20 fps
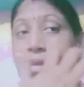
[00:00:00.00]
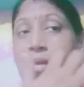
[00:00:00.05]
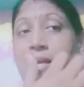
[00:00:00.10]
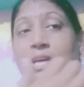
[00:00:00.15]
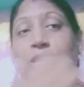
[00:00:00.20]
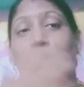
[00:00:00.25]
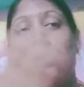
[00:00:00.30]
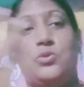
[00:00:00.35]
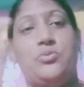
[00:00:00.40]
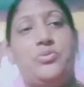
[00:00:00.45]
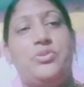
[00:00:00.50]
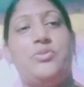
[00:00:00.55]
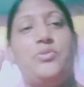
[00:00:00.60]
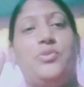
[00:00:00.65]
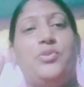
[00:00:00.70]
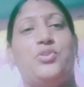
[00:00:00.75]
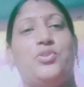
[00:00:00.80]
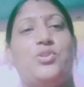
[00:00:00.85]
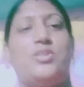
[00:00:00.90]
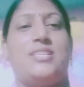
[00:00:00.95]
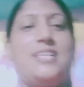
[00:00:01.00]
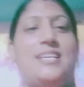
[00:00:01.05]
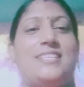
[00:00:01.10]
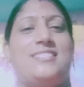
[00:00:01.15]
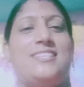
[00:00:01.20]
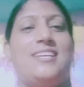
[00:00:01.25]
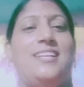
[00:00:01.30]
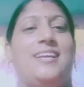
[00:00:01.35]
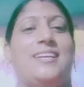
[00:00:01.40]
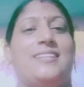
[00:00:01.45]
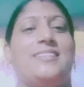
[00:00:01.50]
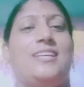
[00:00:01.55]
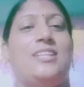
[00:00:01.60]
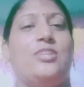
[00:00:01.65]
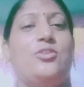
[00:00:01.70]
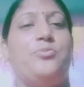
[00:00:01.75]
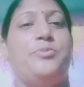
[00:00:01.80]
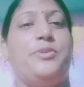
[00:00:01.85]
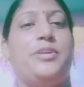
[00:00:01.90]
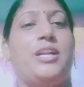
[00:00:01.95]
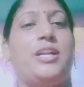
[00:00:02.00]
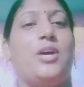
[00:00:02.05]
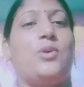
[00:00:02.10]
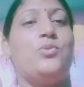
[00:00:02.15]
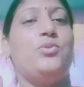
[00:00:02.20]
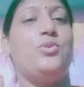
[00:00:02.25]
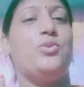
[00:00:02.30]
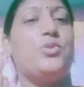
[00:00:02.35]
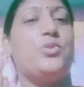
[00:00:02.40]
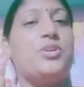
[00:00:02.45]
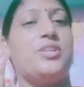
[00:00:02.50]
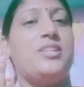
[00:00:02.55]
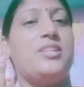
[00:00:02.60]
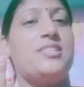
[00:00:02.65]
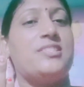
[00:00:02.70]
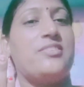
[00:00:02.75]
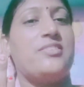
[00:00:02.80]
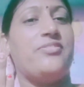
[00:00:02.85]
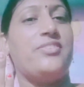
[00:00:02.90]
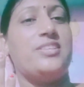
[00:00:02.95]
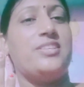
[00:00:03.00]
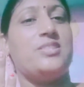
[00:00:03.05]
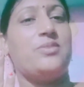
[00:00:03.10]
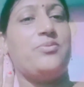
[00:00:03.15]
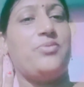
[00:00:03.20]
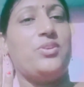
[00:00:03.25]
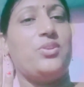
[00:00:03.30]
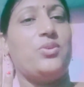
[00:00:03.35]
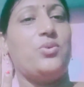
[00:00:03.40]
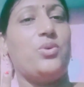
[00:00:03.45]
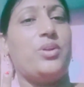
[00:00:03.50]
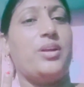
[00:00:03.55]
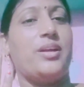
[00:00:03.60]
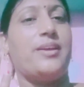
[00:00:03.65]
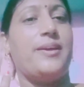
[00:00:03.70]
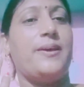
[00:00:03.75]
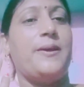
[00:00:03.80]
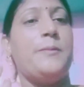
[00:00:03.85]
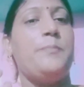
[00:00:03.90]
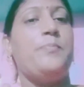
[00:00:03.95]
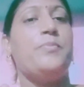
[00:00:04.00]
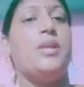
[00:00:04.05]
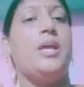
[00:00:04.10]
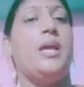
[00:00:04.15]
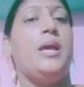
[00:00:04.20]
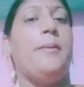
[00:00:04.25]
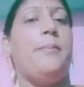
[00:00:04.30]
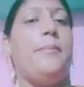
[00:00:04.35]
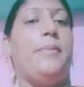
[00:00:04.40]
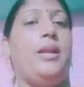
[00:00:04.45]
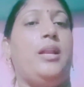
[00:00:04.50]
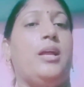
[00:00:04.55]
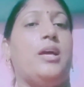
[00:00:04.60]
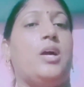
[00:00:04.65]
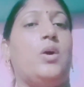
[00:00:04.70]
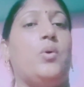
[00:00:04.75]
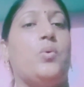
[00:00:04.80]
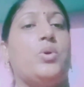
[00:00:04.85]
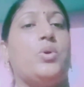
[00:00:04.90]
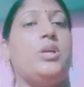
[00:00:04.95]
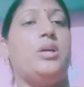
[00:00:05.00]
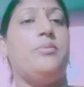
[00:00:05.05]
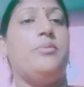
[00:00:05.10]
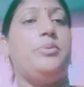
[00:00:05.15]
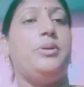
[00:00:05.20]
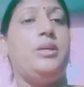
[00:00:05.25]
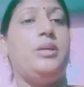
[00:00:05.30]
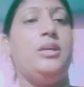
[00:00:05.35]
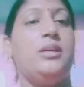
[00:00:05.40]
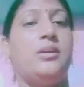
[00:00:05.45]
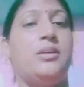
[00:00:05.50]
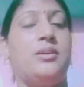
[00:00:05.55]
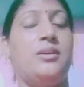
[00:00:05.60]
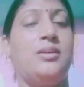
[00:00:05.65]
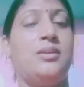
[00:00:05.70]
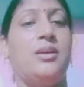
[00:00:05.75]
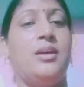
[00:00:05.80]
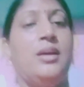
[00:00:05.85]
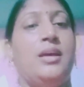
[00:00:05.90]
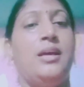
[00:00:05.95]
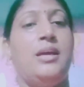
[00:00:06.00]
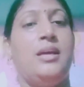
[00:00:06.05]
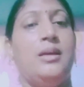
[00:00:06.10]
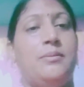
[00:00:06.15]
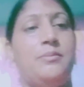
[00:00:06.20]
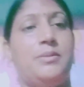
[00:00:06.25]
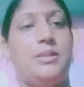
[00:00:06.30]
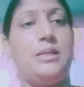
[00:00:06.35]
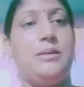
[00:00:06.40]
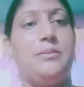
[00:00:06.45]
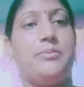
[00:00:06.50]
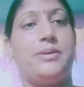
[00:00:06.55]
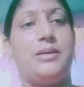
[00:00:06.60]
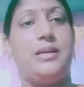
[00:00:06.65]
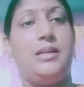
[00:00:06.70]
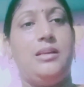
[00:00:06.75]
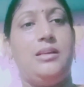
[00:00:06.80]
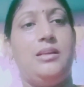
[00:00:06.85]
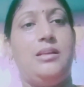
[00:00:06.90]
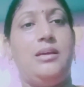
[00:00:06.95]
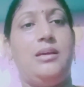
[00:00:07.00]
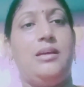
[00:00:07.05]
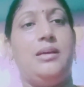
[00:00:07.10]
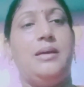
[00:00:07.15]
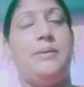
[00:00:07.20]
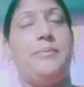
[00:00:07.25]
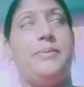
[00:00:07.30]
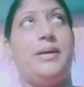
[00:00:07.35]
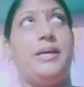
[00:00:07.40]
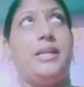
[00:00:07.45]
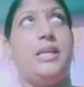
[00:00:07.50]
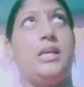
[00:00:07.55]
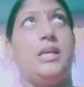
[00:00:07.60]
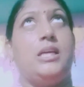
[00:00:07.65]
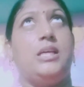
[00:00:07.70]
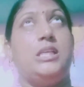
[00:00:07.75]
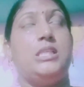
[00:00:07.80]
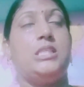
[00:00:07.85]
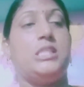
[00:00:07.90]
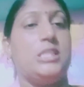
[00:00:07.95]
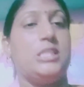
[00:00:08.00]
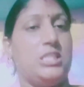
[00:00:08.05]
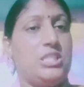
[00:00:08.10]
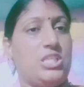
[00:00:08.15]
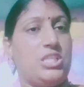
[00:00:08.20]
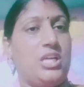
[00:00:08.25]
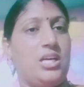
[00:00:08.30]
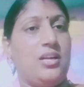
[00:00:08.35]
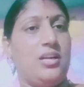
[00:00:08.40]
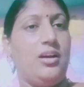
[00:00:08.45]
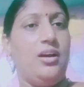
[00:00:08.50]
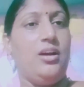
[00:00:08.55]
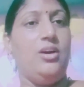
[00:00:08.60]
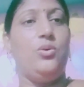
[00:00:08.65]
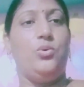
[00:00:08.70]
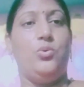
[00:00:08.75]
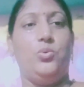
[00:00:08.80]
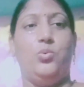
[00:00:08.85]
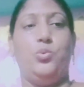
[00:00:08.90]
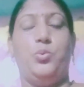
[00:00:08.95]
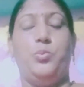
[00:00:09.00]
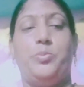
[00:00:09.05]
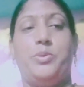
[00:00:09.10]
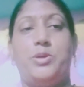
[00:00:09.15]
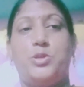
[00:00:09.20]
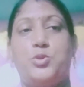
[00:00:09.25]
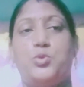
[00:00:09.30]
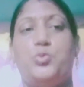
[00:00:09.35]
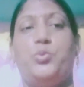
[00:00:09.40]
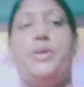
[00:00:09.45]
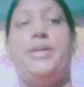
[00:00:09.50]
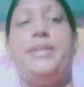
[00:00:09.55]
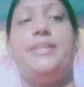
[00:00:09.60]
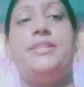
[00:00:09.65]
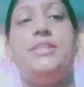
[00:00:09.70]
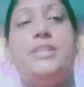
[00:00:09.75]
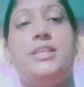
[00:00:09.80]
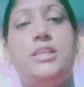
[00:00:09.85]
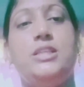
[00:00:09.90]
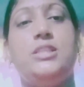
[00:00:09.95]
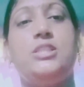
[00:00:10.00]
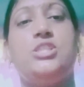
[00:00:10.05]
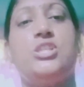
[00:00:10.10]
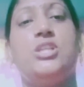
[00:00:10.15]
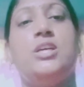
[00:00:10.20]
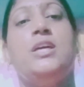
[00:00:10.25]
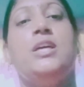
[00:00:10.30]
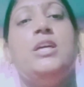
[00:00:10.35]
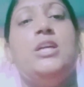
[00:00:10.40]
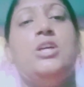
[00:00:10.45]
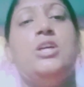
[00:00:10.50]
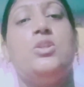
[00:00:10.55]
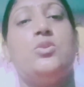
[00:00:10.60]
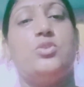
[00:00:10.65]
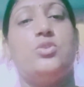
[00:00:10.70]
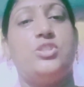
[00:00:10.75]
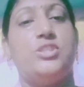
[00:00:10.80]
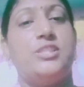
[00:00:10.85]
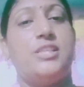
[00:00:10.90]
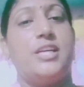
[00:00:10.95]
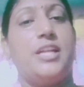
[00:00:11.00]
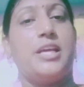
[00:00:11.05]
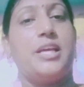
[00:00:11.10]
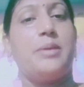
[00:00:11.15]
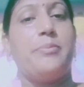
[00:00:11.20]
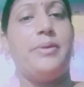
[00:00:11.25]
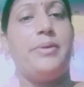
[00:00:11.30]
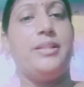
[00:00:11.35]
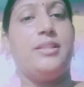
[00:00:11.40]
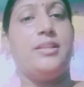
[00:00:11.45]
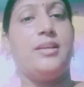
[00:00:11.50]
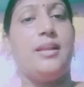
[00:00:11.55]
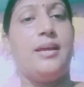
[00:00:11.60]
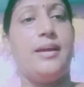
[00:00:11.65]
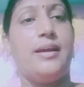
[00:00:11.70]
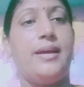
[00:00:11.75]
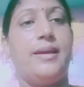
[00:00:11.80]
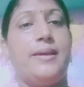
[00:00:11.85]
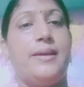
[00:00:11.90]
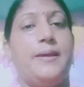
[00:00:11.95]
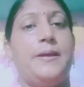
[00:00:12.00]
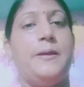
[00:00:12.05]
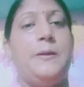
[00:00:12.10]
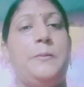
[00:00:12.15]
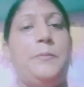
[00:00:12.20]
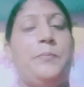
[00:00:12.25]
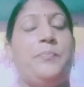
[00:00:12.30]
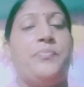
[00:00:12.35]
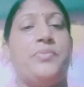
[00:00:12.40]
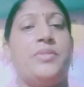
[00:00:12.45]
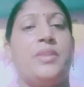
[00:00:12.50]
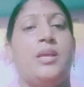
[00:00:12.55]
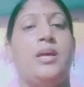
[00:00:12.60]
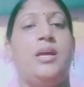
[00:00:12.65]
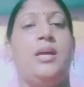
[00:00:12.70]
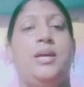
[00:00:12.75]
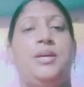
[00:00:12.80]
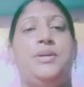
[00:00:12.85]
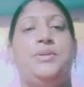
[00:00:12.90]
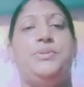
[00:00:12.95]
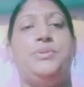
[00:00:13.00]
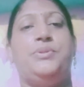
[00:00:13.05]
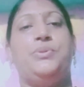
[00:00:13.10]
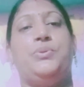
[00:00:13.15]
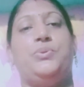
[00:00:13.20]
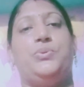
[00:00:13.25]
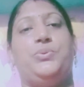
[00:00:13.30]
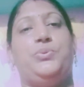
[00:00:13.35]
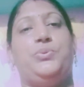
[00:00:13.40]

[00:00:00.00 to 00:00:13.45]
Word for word: तो फिर वो थोड़ा सा अच्छा लगता है तो मेरे नाखून देखो कितने सफ़ेद सफ़ेद हो रखे हैं मैं लगाऊंगी अभी मतलब कल है हमारे सिंजारा और परसों है तीज तो सिंजारा की मेहंदी लगाएंगे तो